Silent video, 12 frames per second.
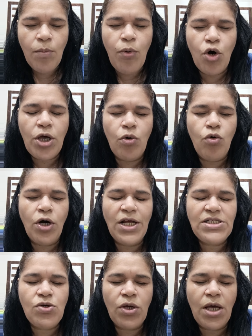porque um
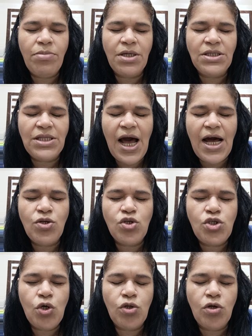coração quebrantado o
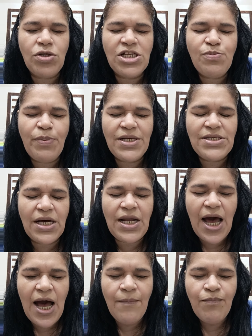Senhor não
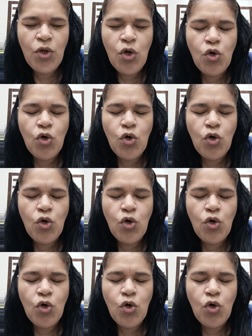desprezará.